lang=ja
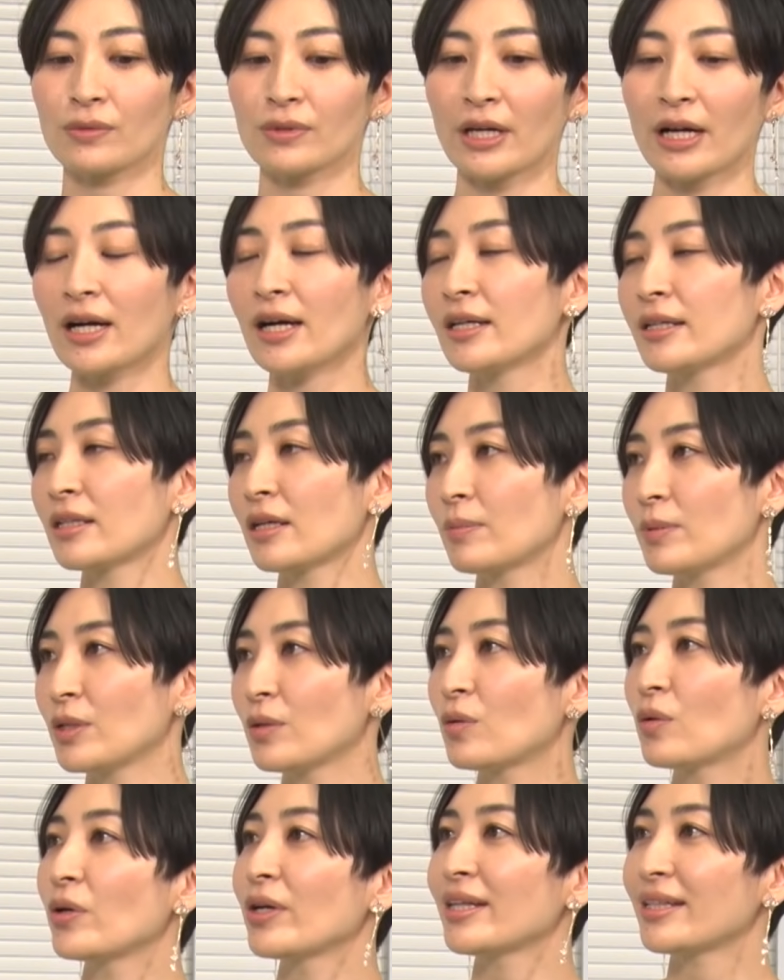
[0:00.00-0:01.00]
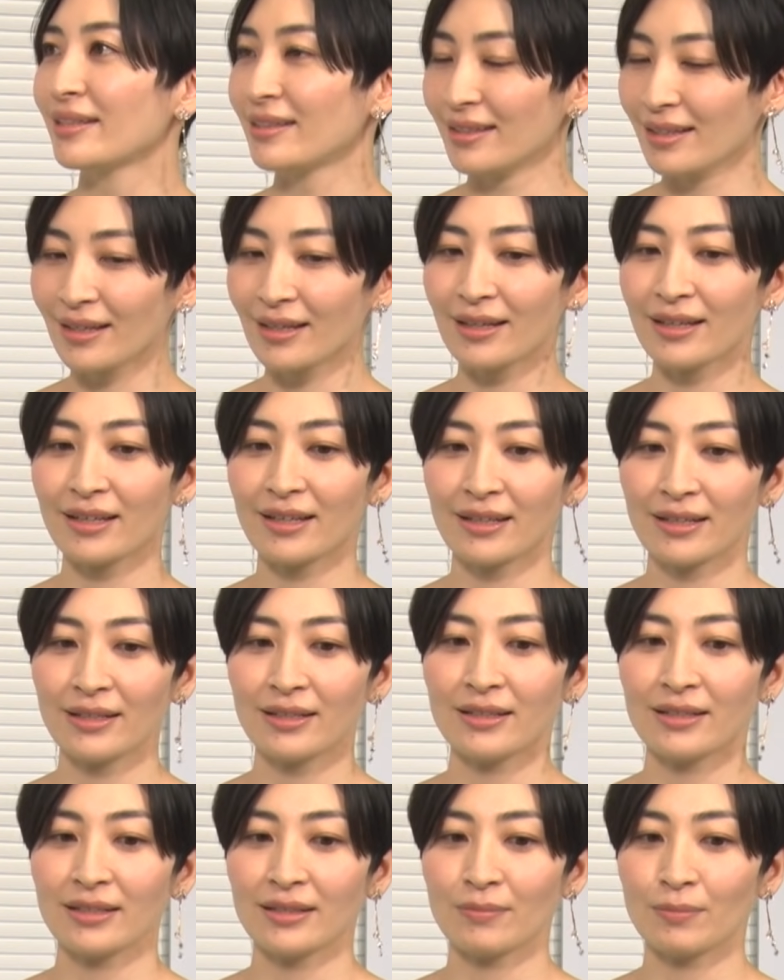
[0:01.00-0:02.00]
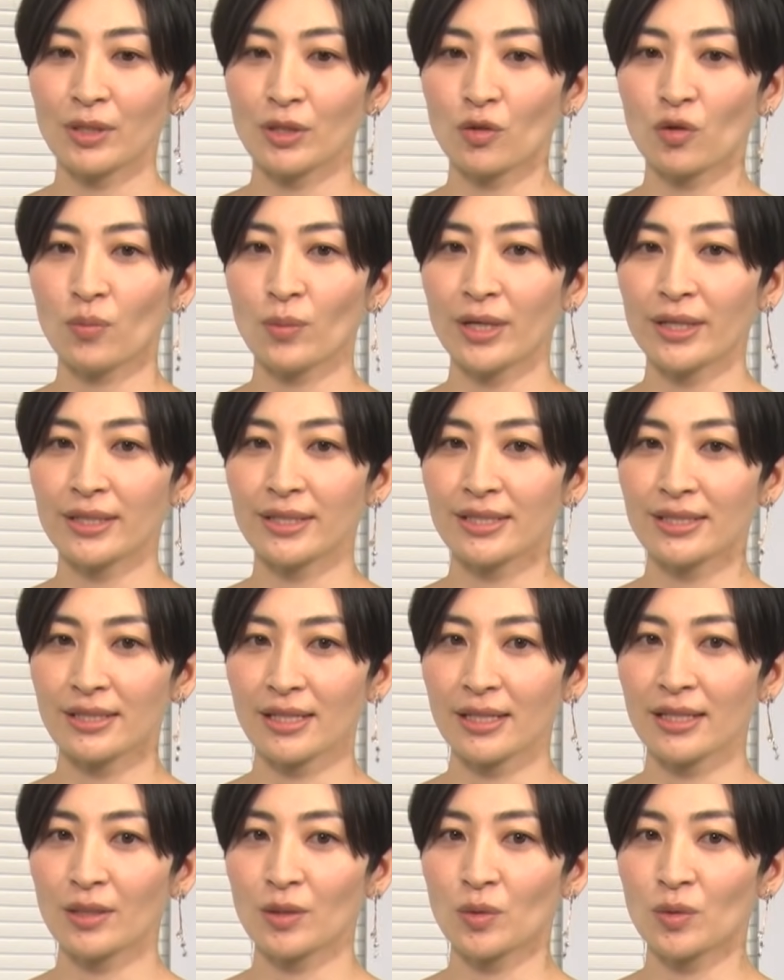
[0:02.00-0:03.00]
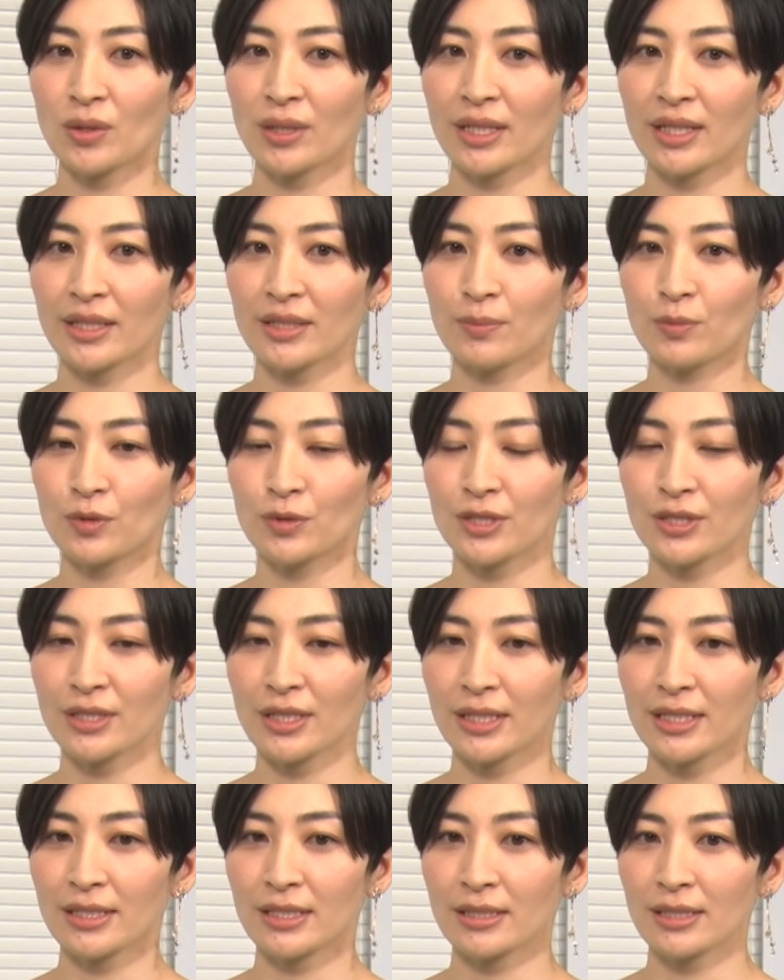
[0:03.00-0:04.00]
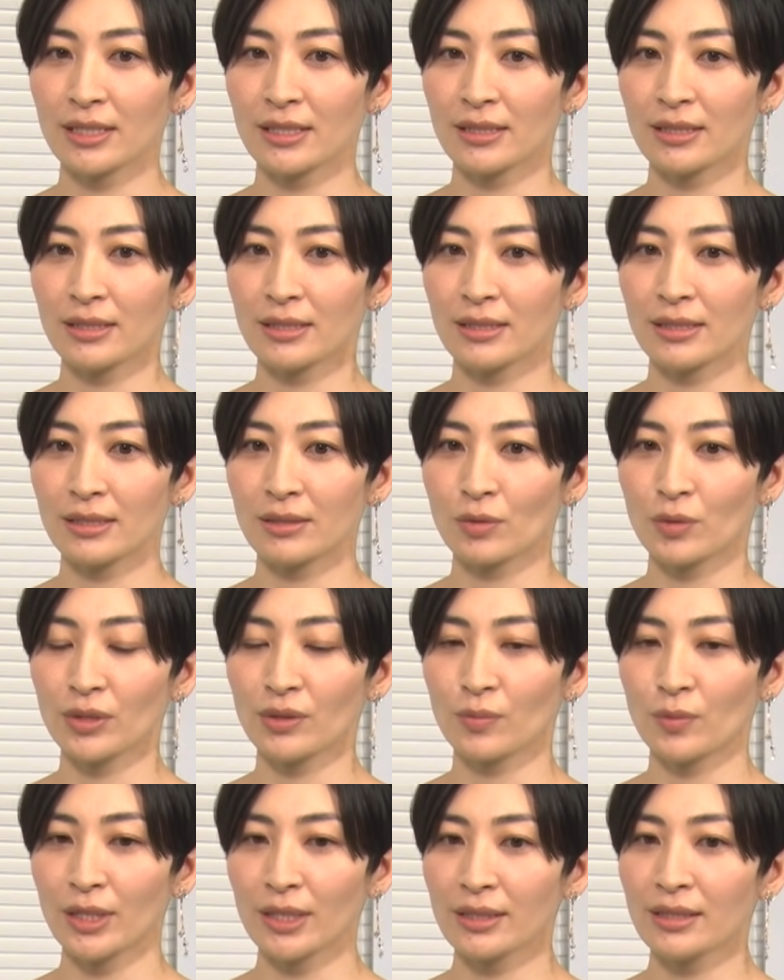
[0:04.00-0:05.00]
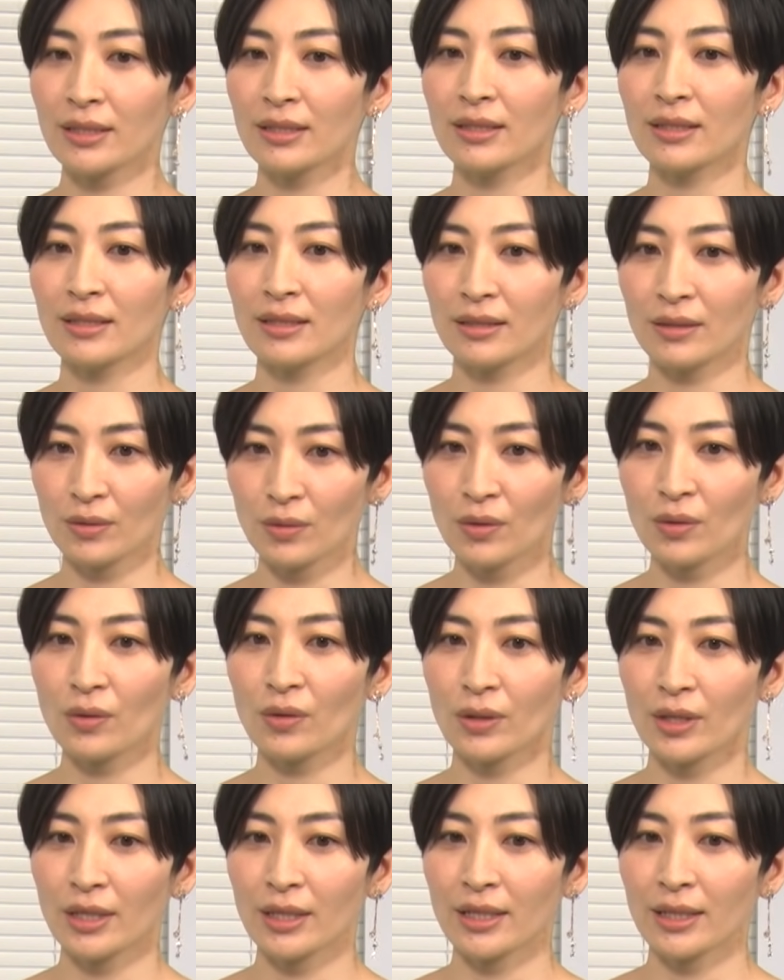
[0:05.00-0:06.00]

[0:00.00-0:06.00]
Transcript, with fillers: 長い旅を終えて遠回りしたり後悔もしたりした時もあったけれど